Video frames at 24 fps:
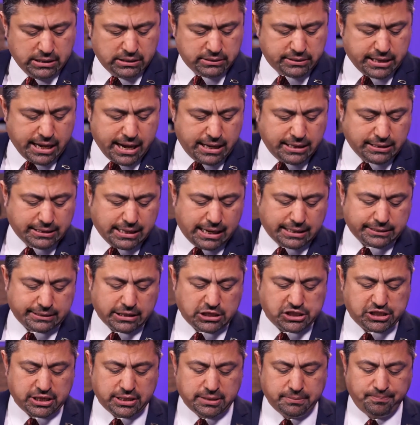Değerli
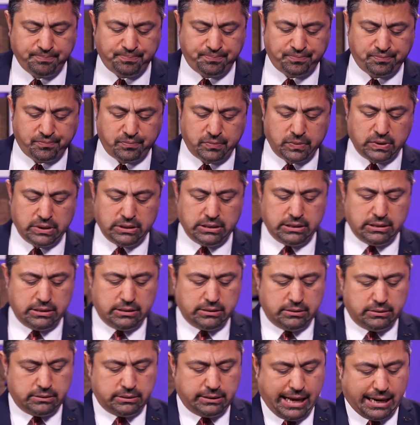kardeşlerim,
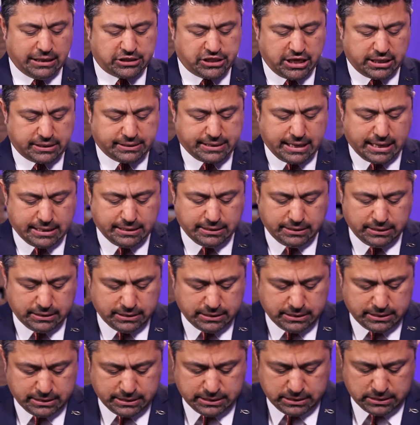gerçekten
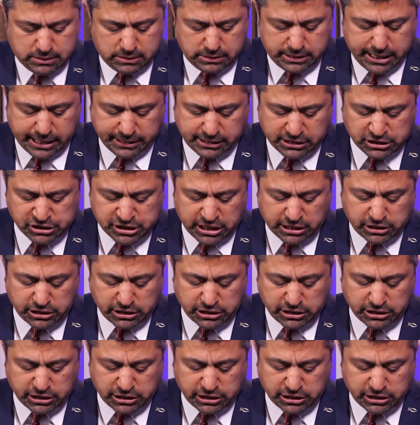7.